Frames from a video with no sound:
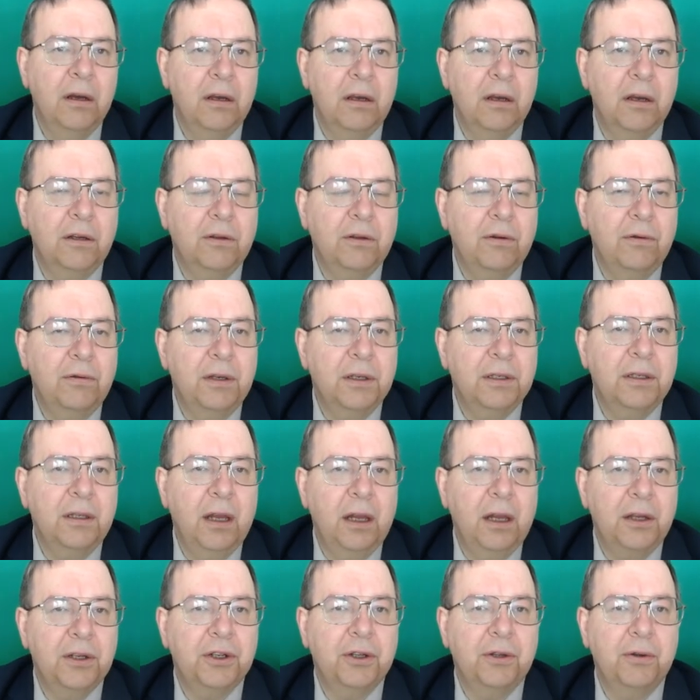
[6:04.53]
И кто не
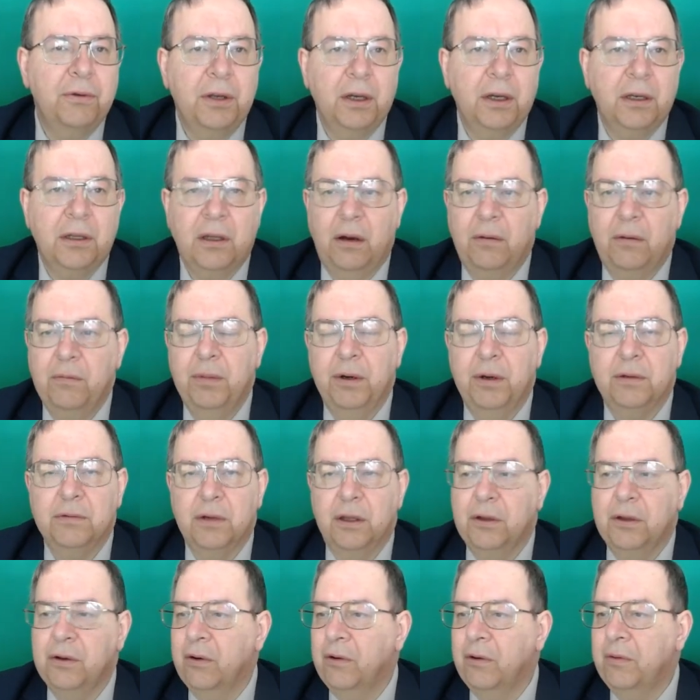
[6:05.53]
знает, что у них там было
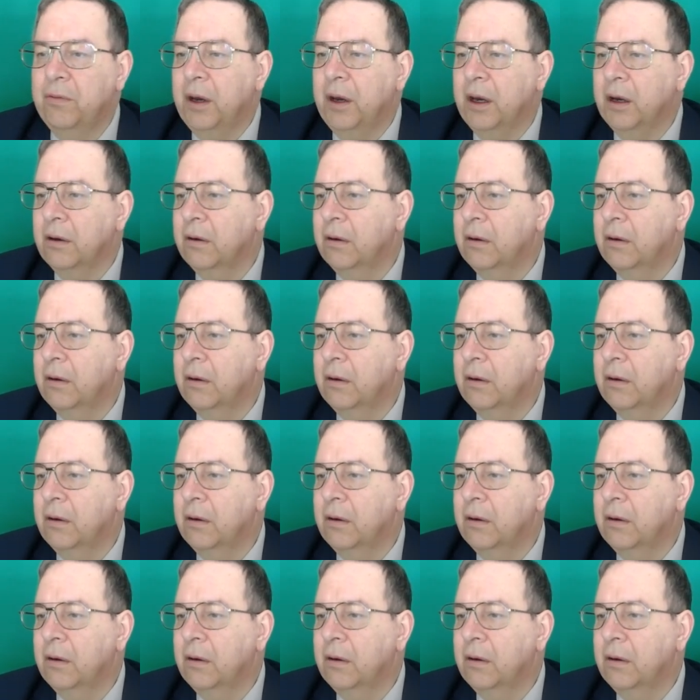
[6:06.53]
на уме?